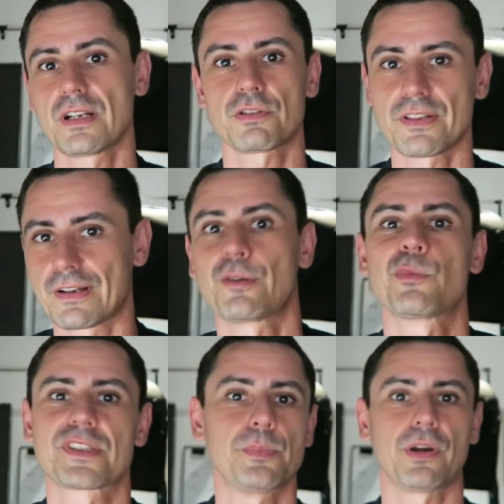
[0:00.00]
Alors, ça va
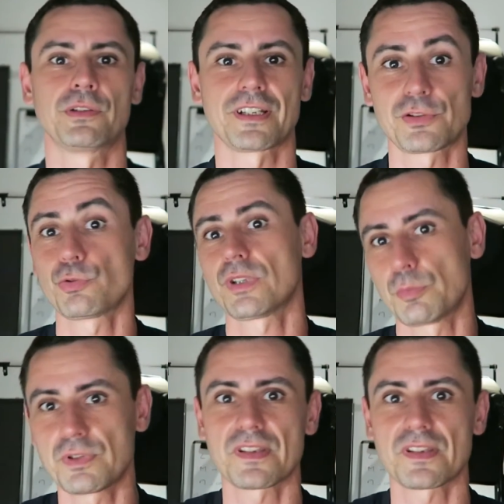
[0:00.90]
commencer par une ristourne et puis